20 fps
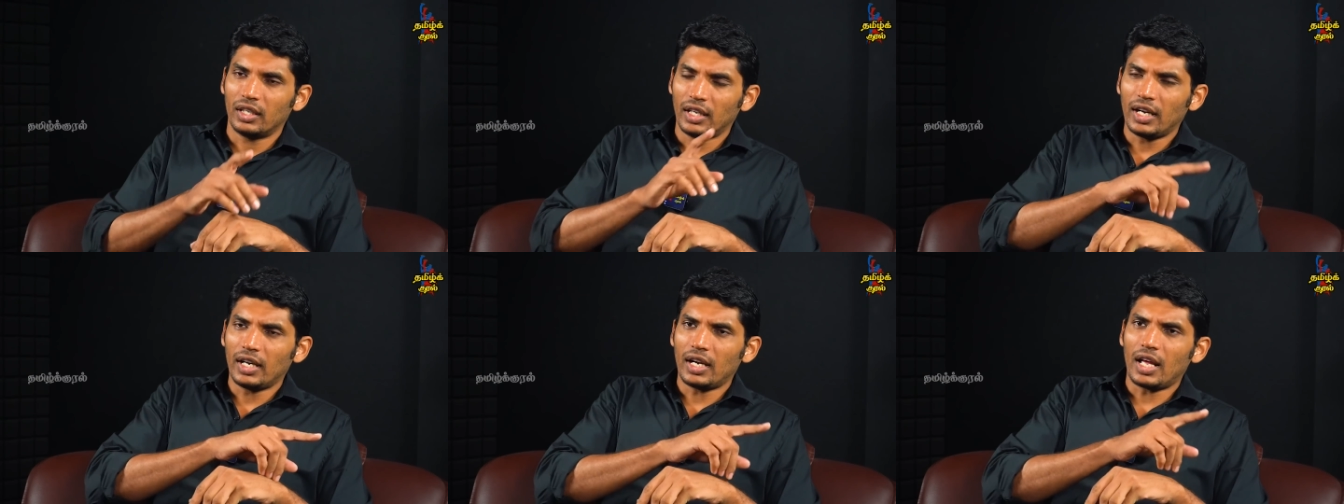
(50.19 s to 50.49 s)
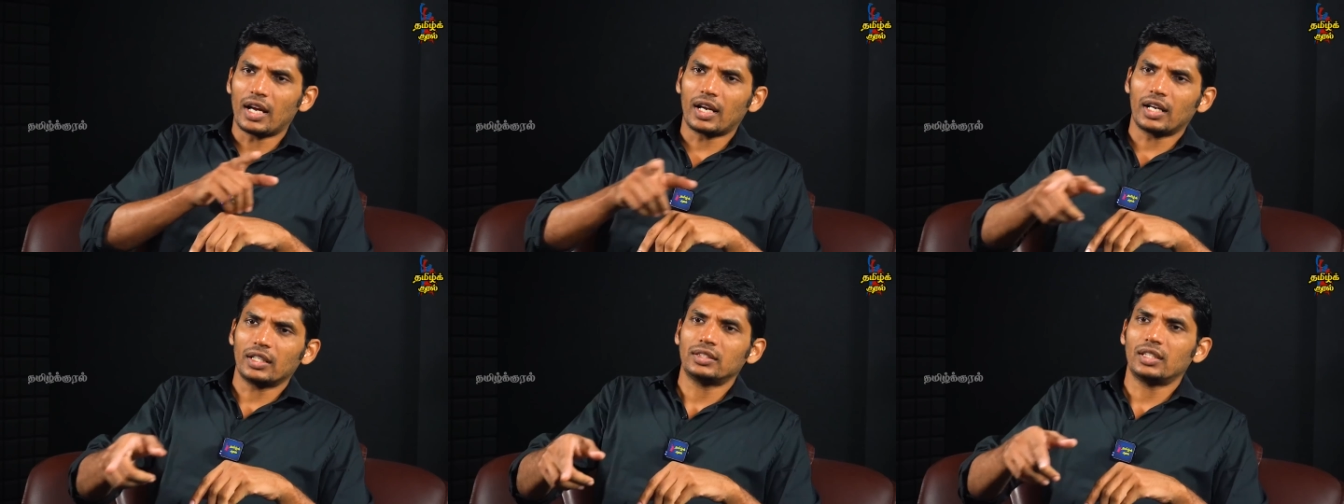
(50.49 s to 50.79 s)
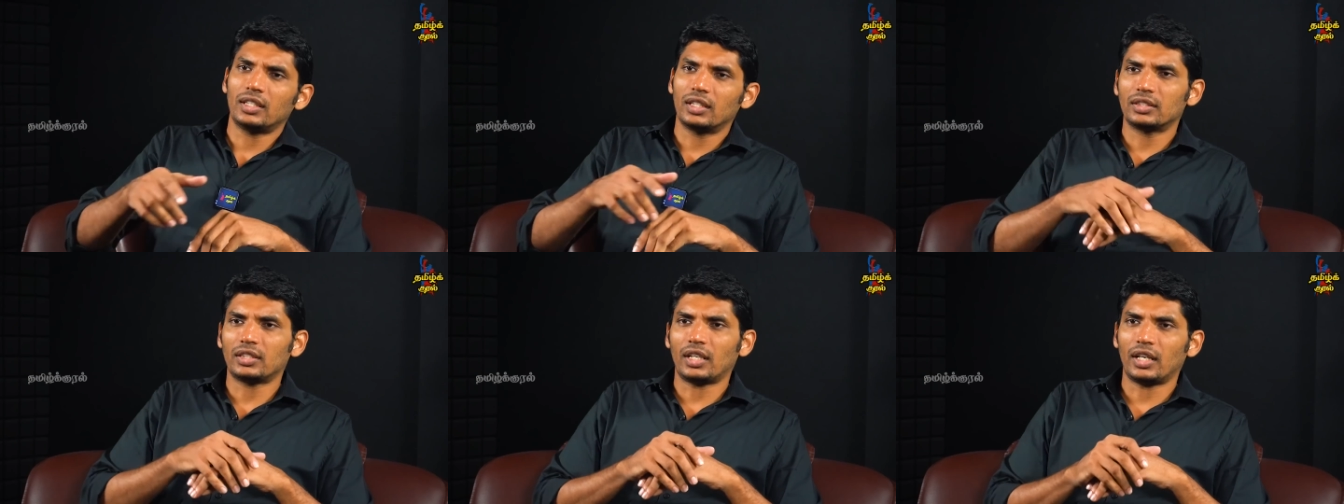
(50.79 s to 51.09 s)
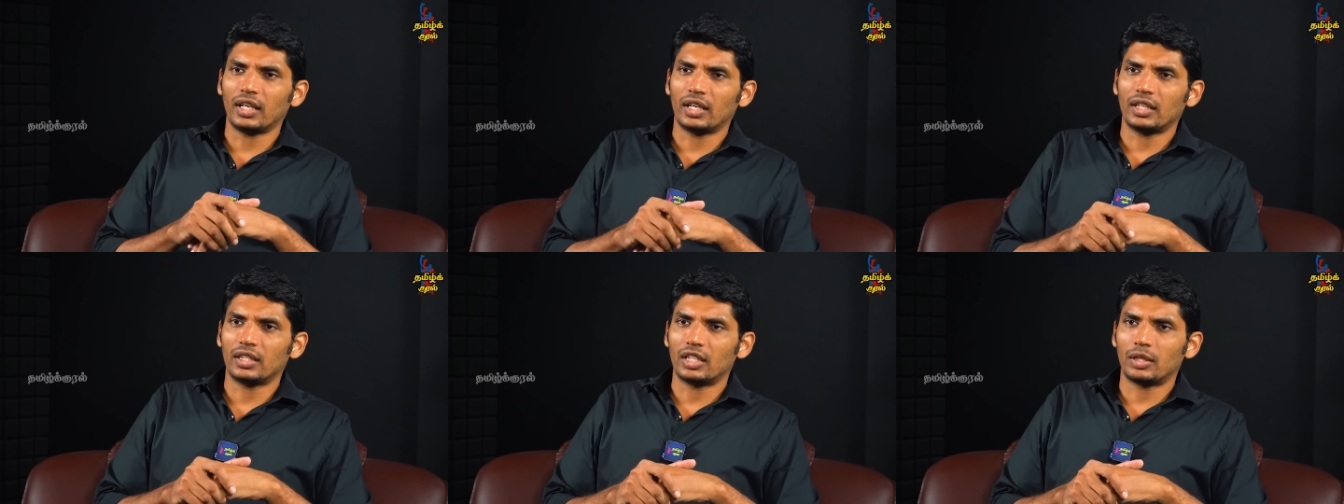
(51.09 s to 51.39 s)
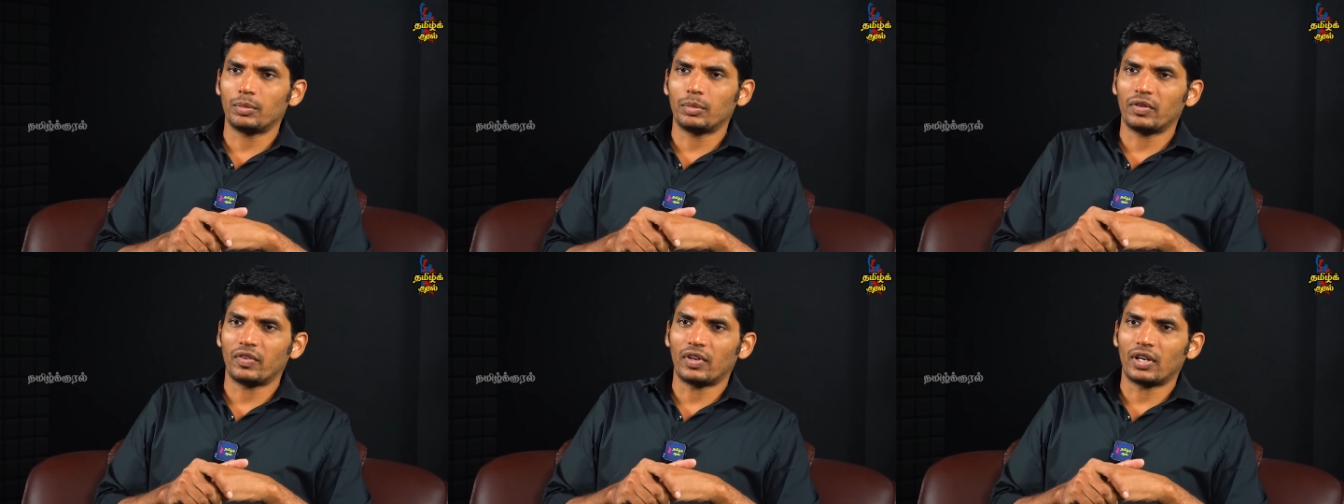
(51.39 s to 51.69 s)
ஏன் நாகாஸ் அதுக்கு சண்டைக்கு
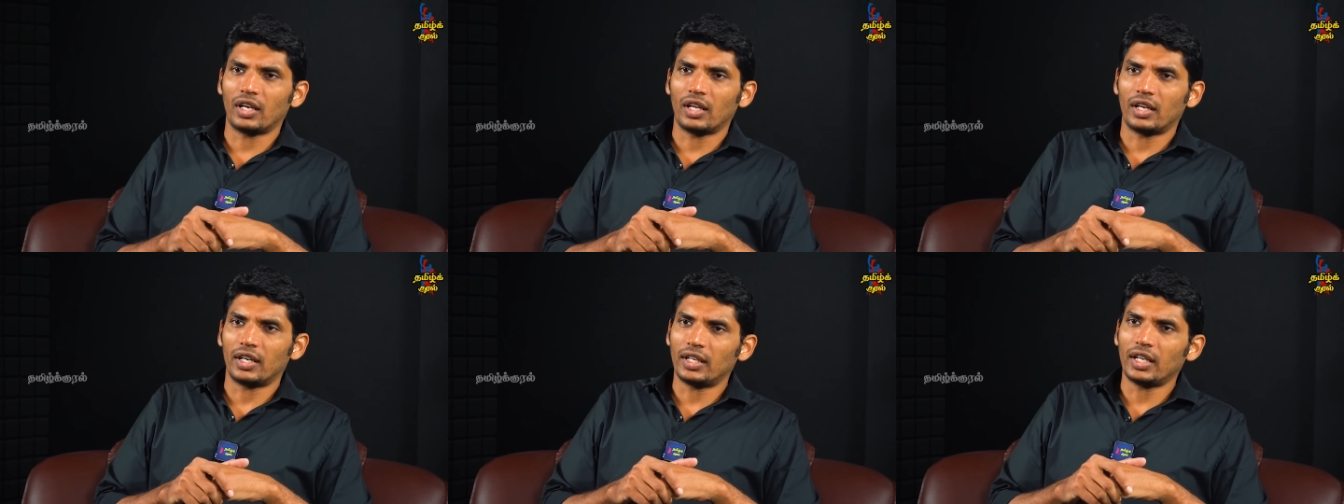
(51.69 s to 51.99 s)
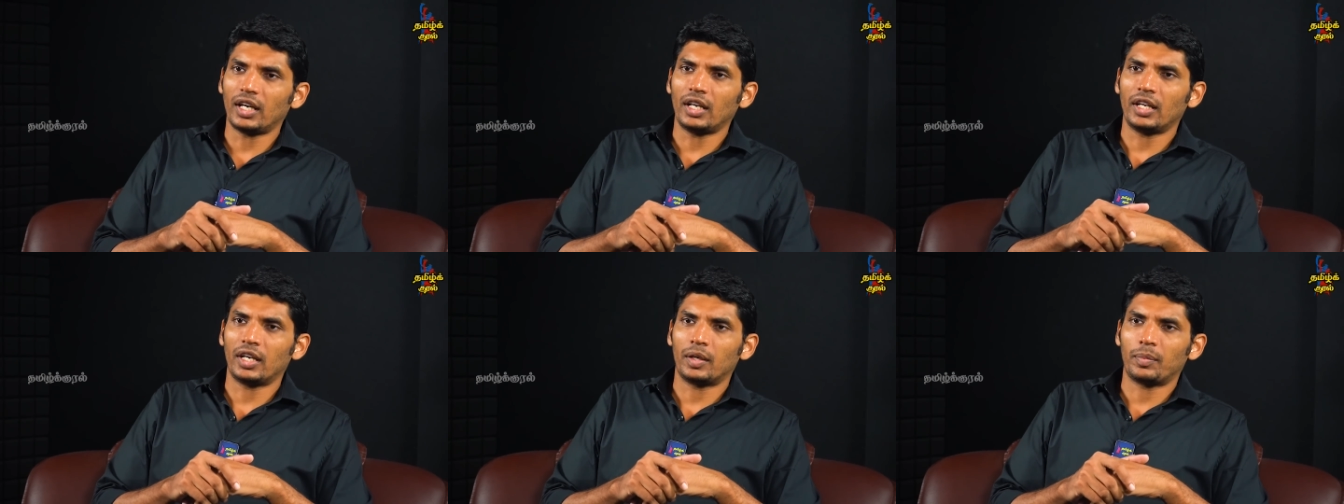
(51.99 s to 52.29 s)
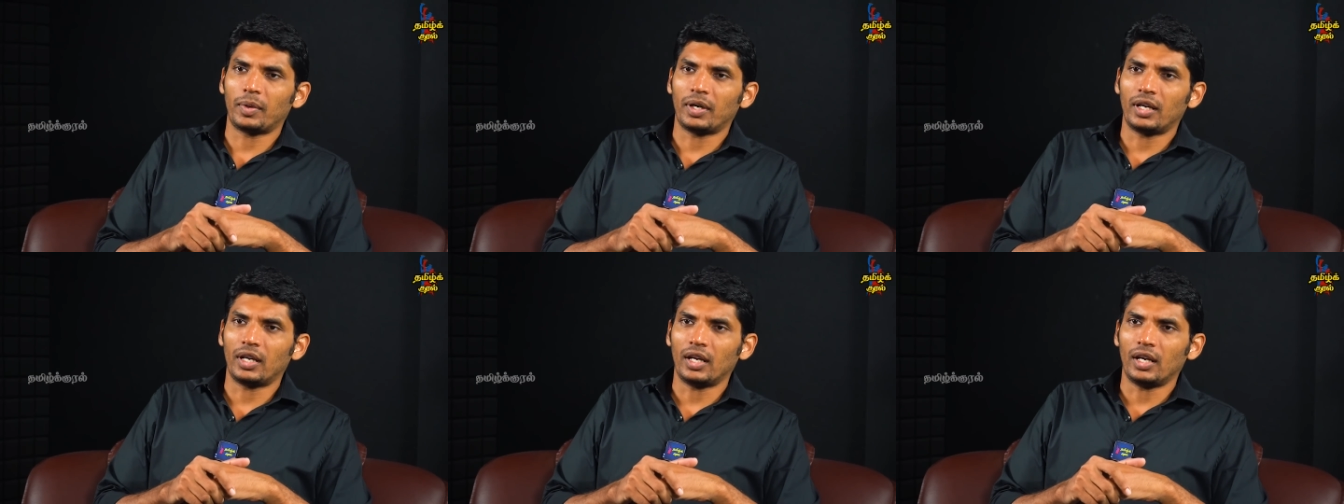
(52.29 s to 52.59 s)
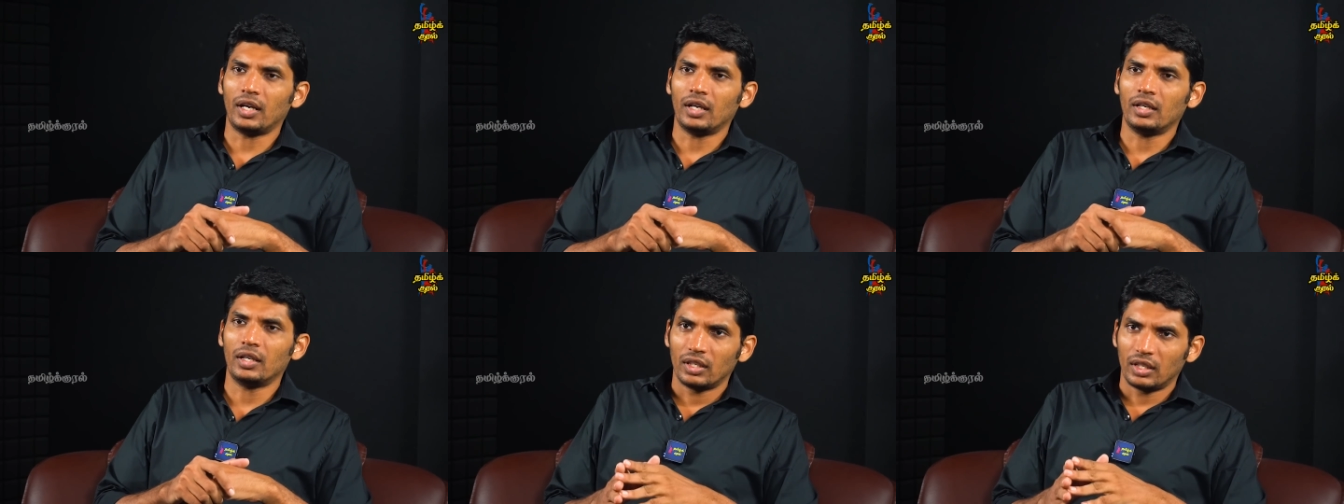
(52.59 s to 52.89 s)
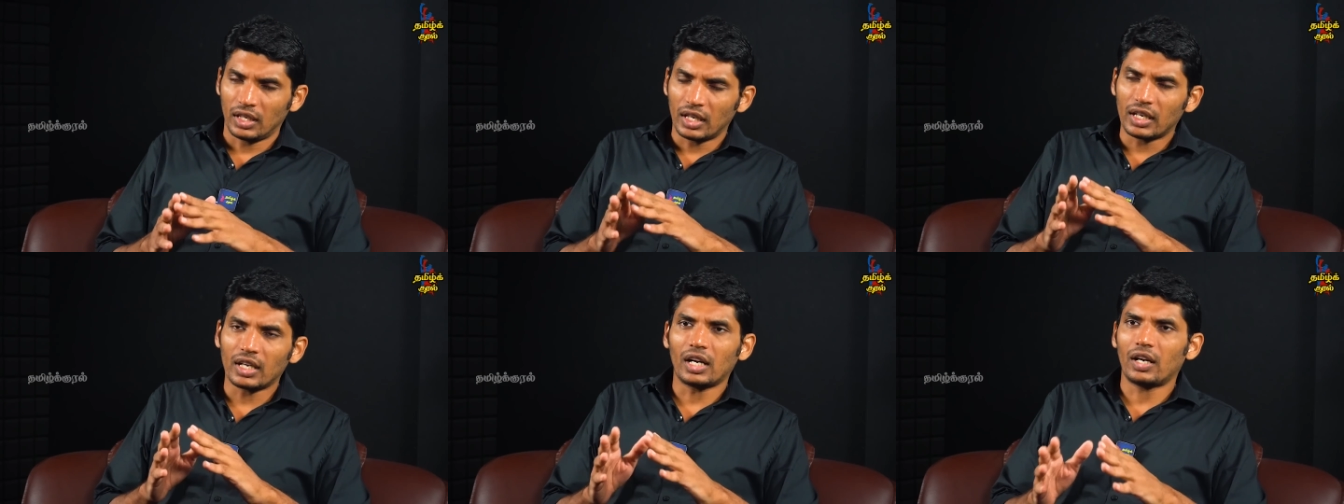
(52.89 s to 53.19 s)
திரும்பி வரல ரிட்டாலியேட் பண்ணல
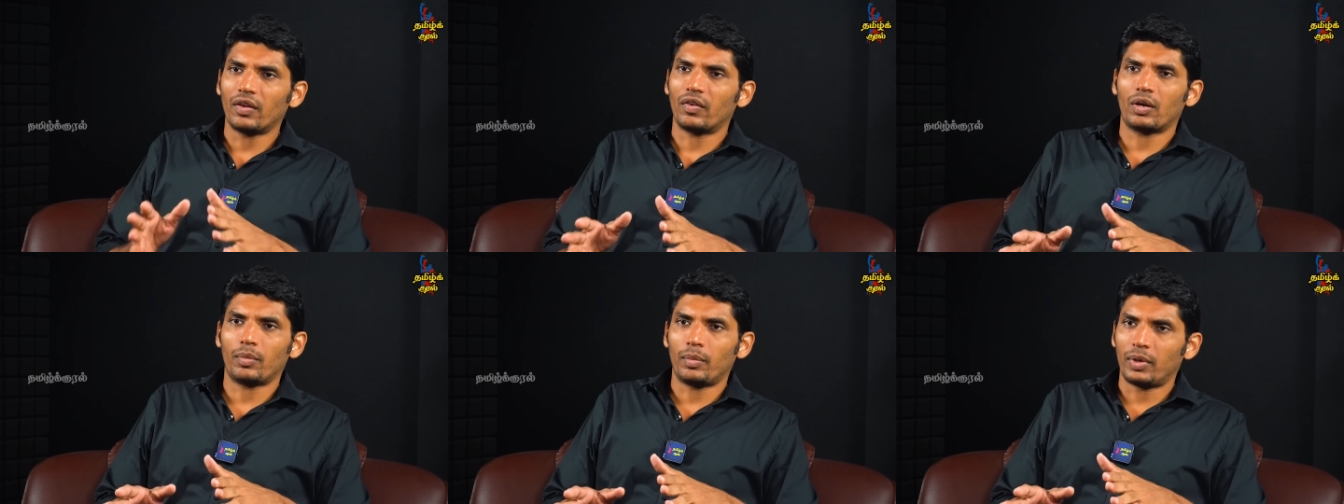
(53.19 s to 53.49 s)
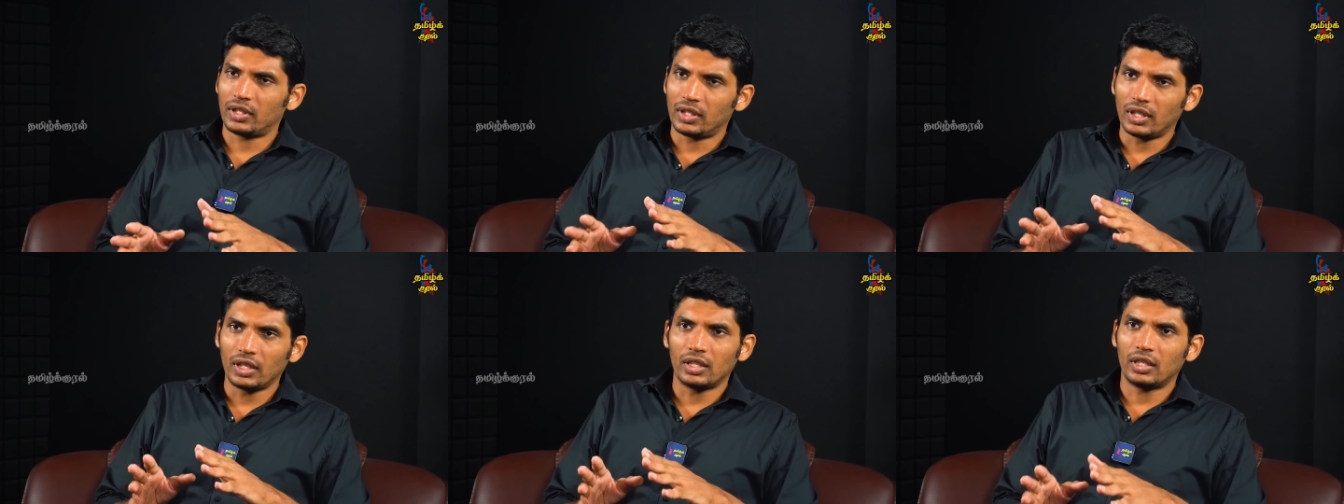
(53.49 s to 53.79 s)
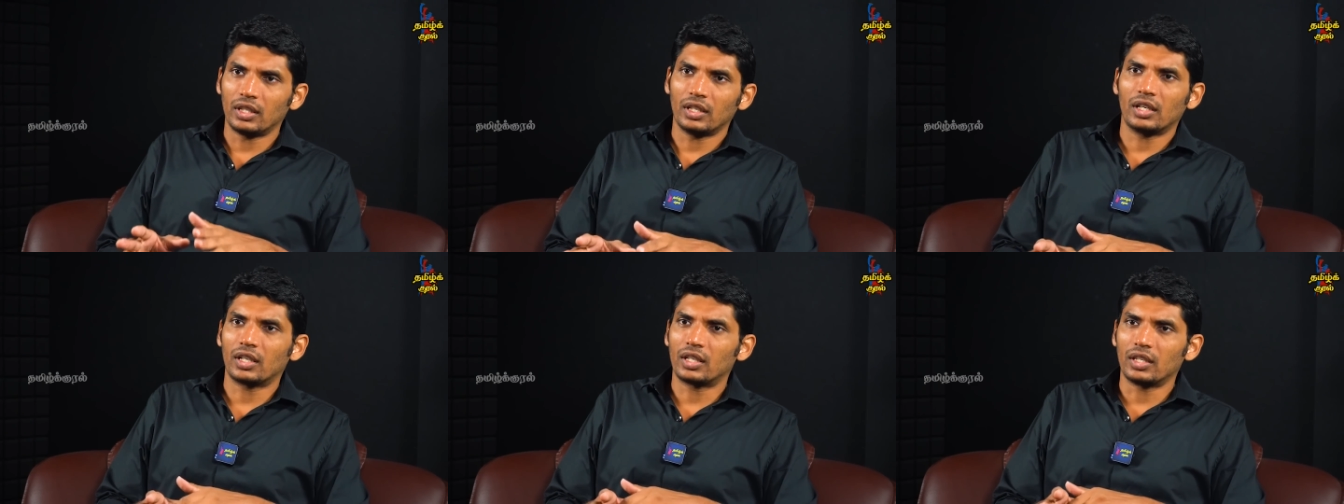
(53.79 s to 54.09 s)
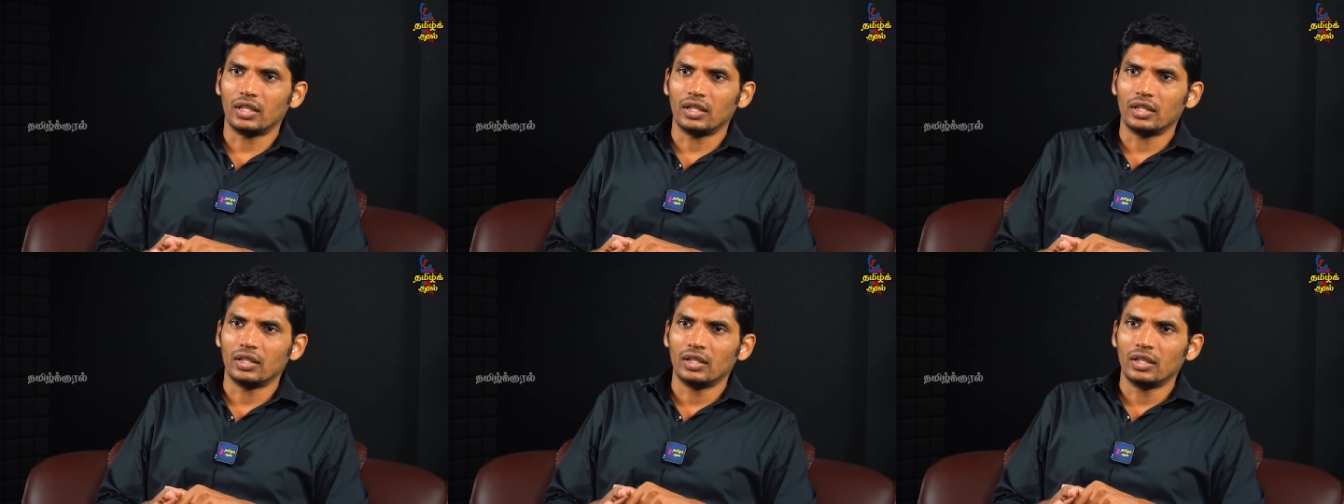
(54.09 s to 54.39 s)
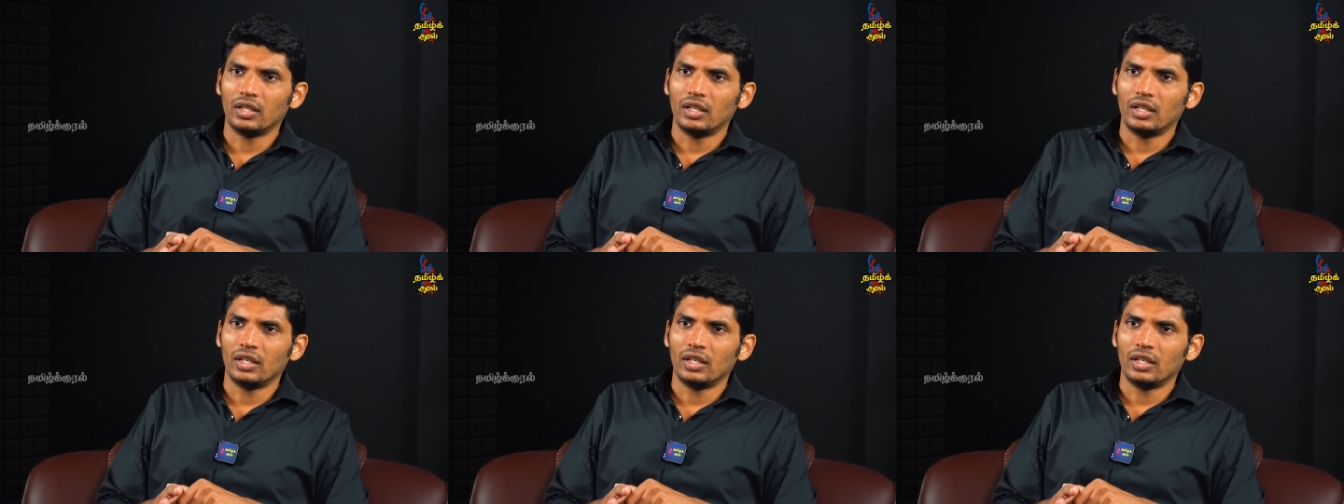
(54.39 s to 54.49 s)
இனக்கலவரமாக தான் இது இருக்குது